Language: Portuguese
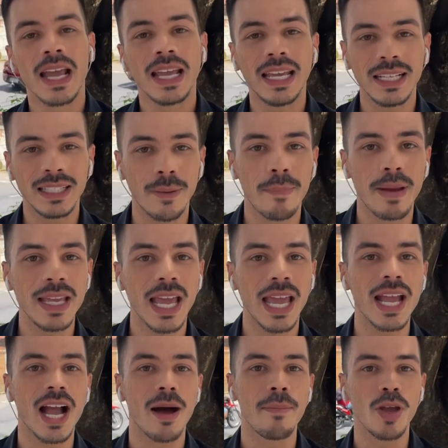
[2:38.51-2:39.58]
e também
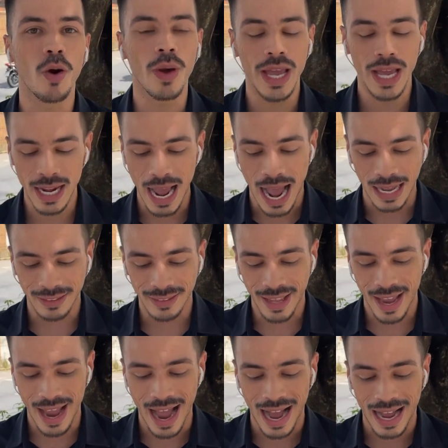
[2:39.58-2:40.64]
encaminhou ele
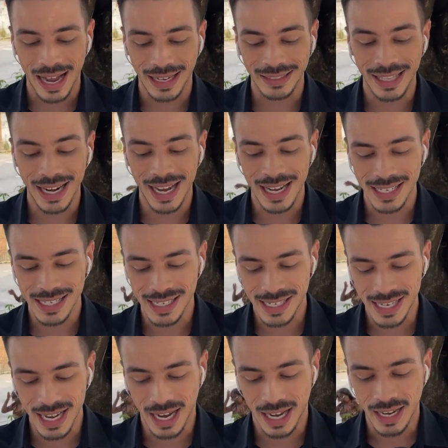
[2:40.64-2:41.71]
até a
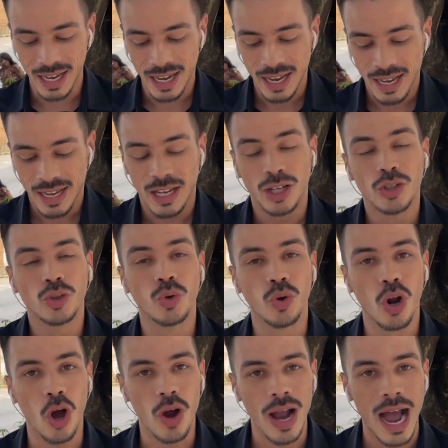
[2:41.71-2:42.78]
delegacia do
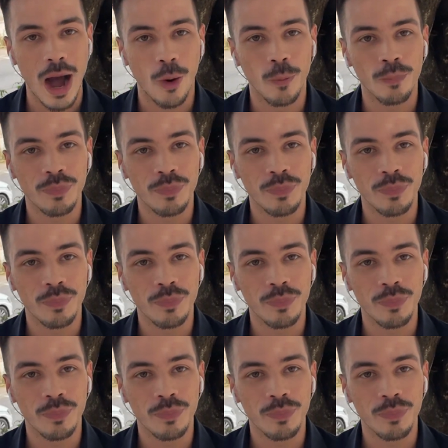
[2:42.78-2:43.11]
local.